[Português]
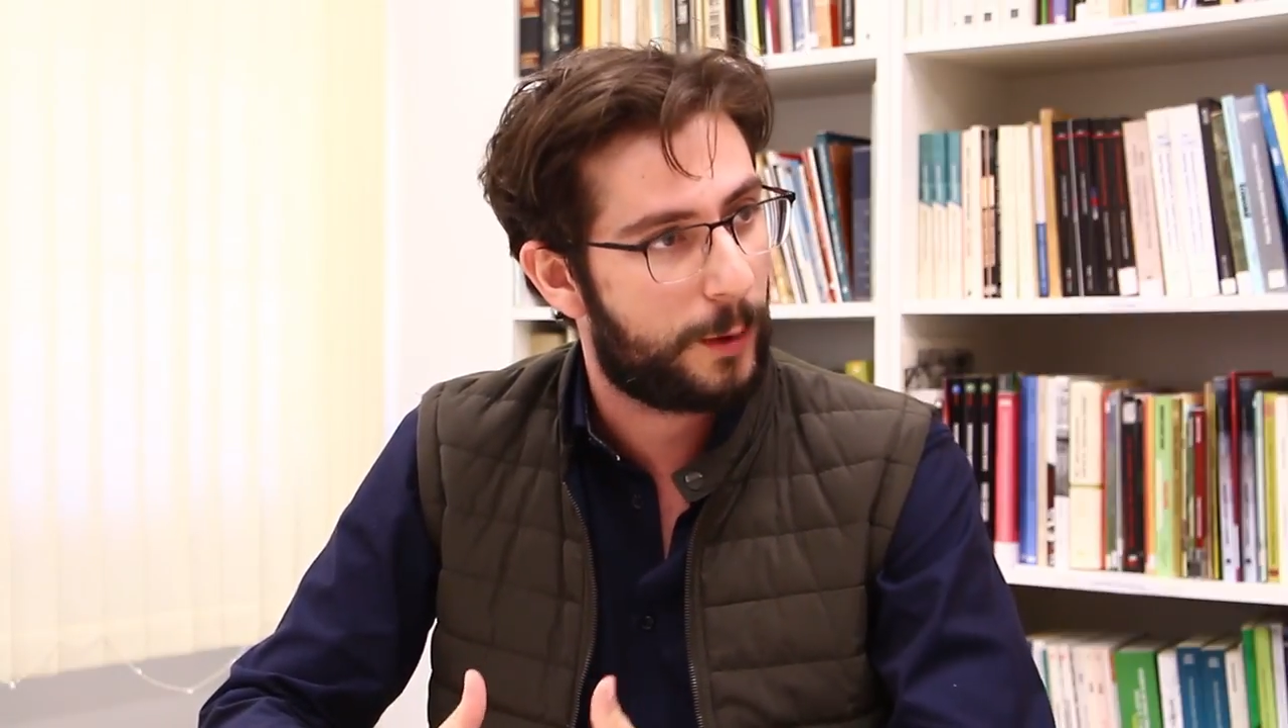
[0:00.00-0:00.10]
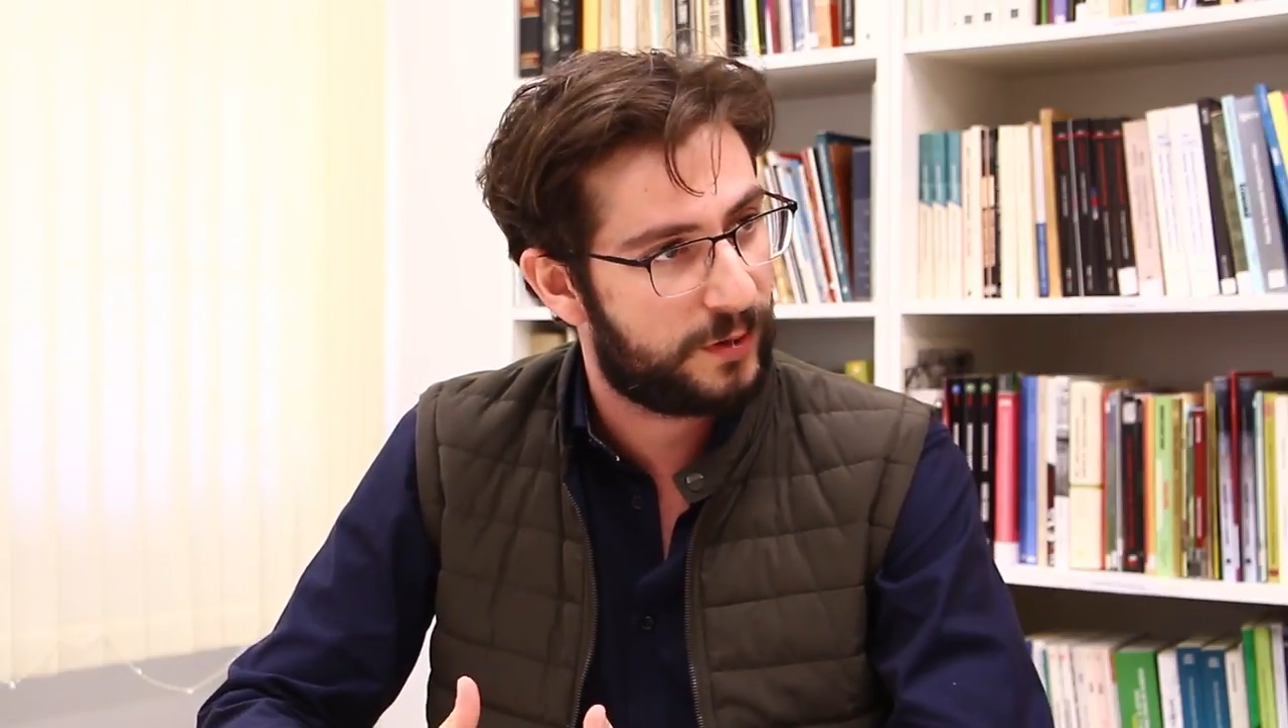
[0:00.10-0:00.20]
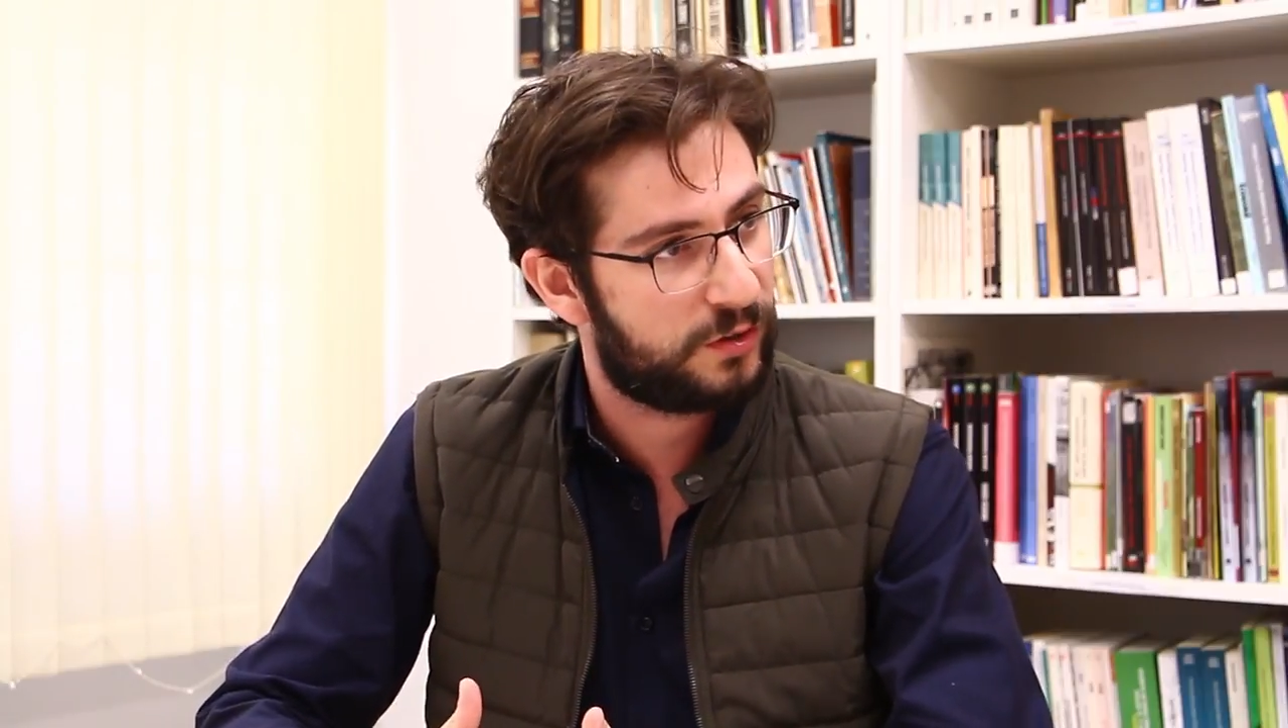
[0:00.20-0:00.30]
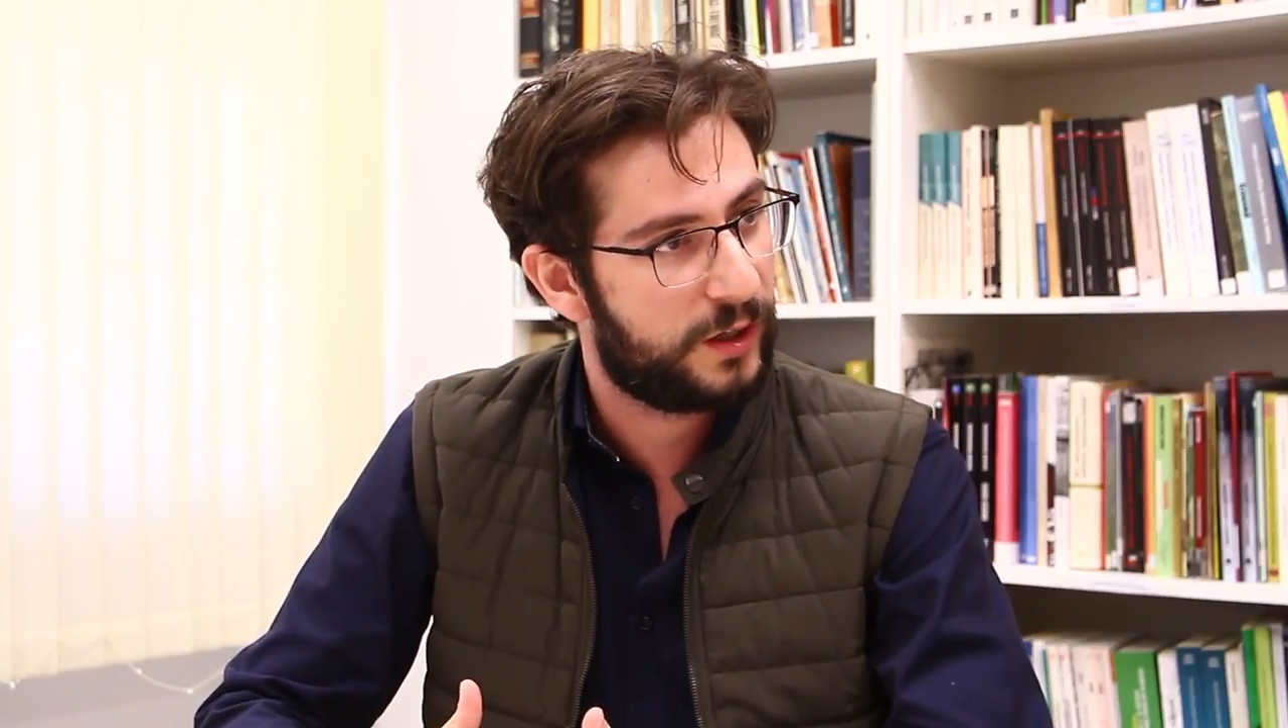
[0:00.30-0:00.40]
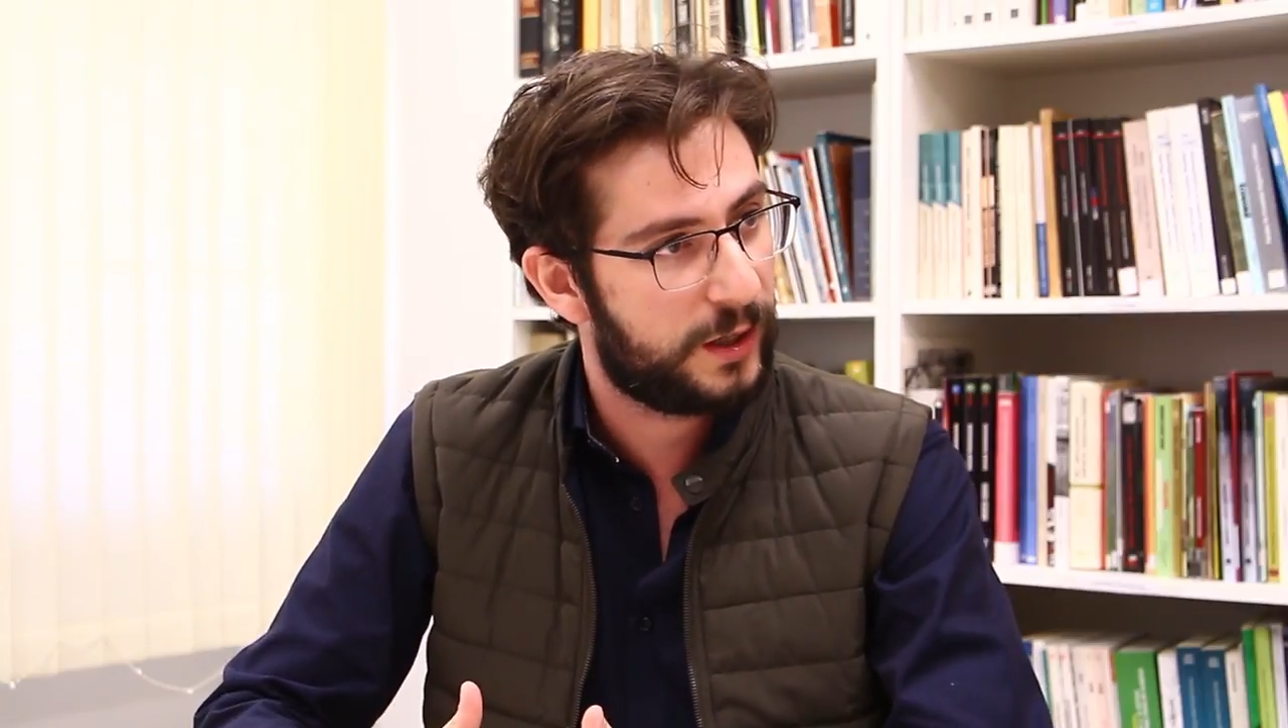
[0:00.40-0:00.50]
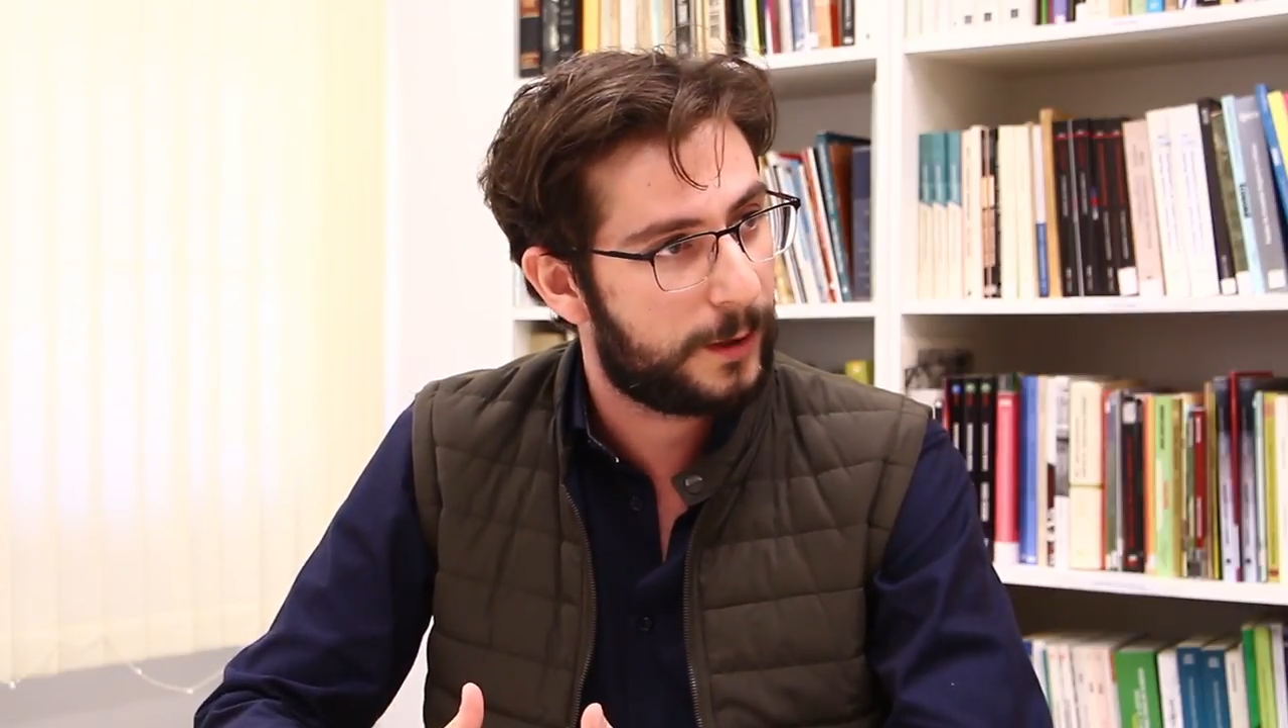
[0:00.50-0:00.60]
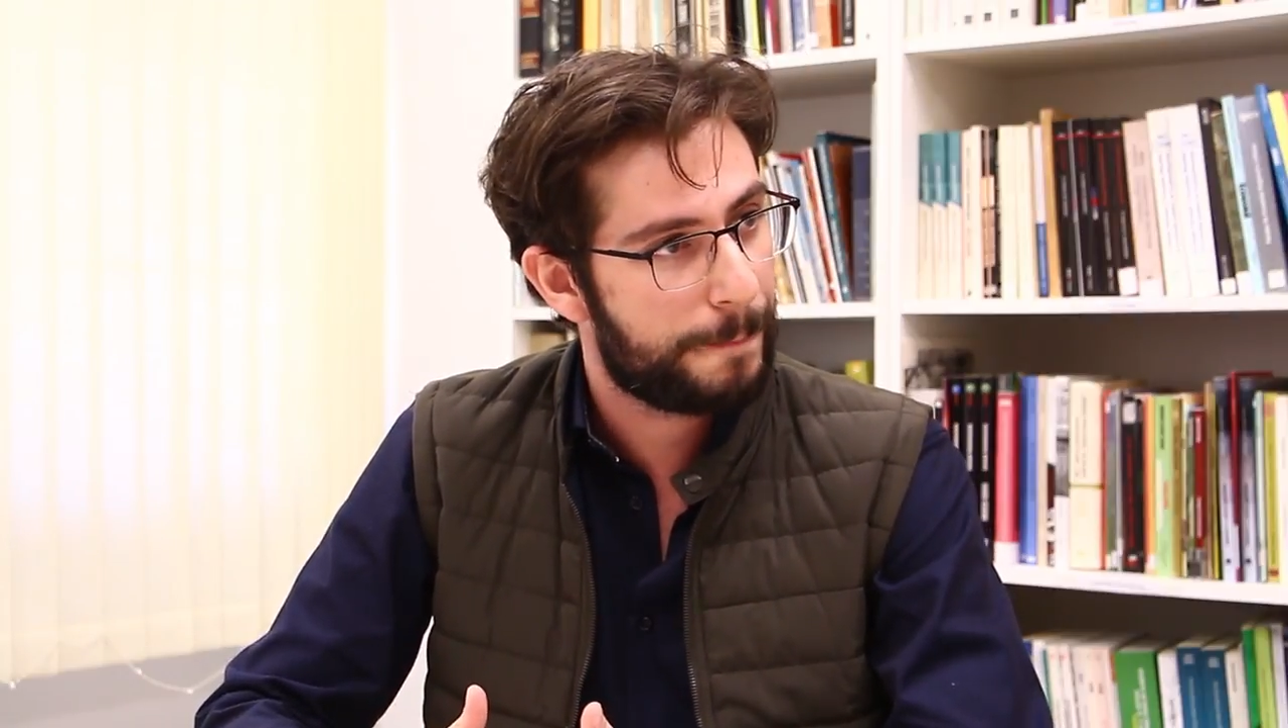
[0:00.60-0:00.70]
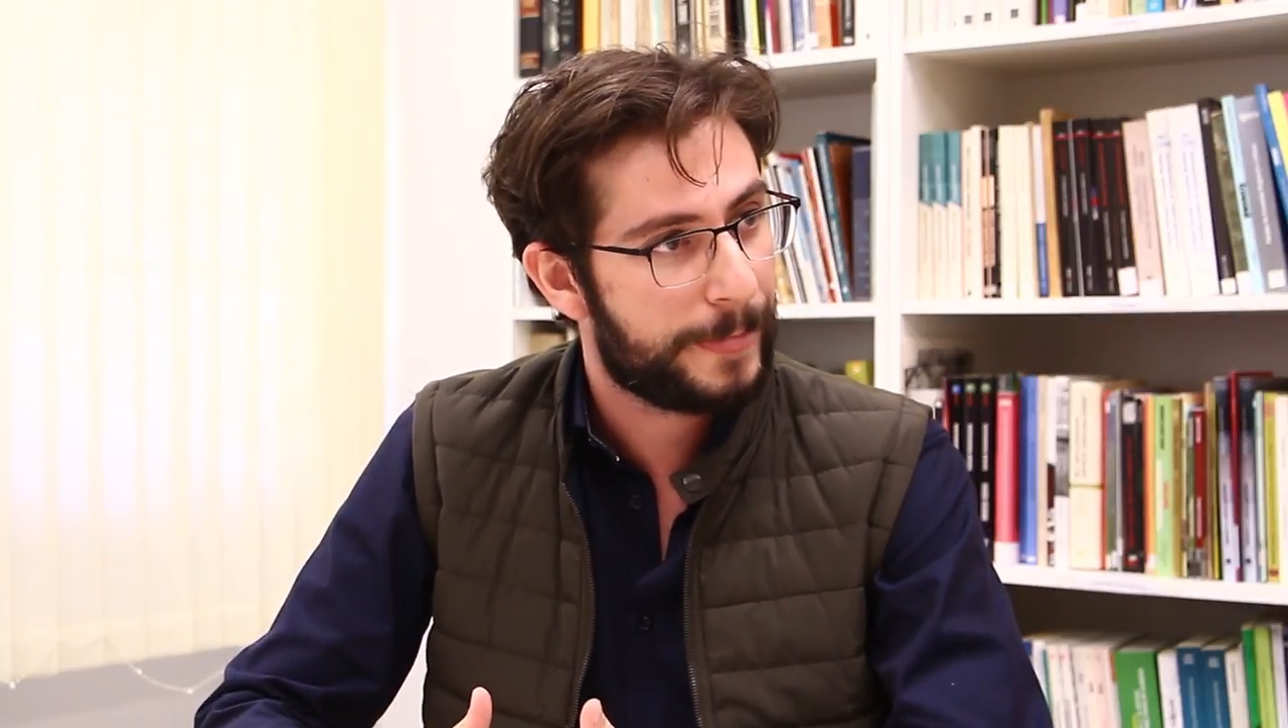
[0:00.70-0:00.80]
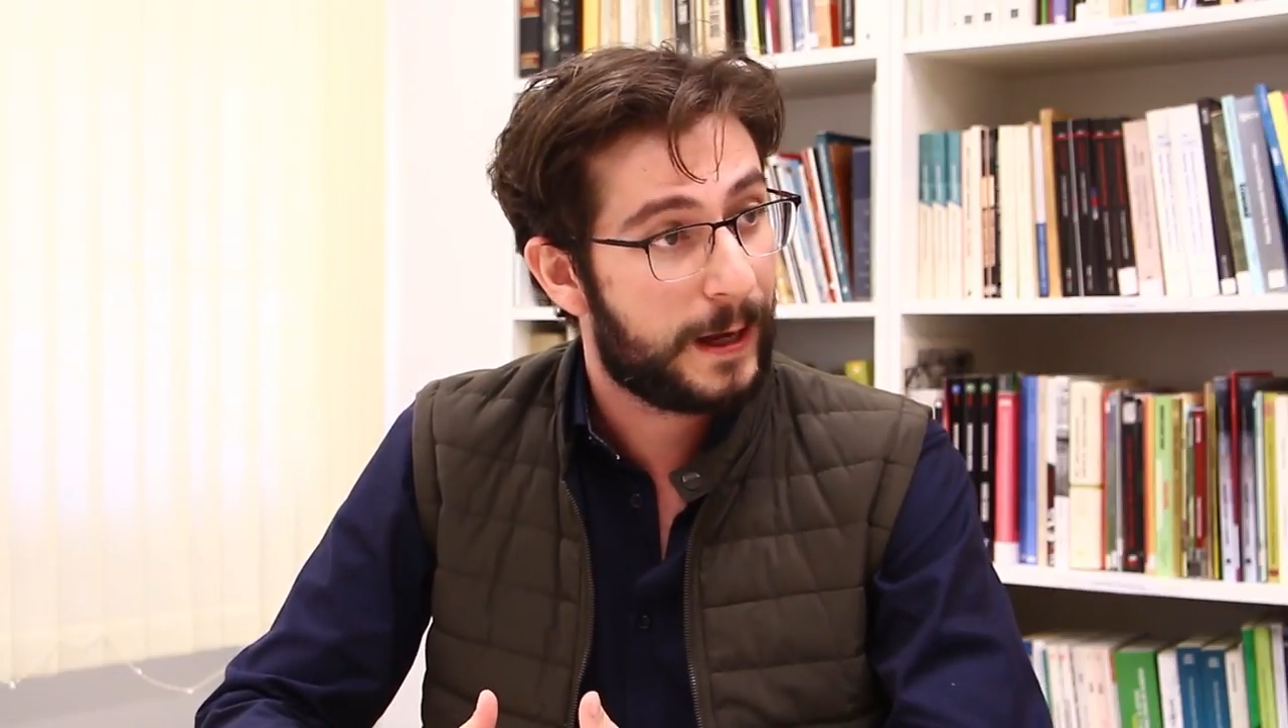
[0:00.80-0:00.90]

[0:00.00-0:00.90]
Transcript: brasileira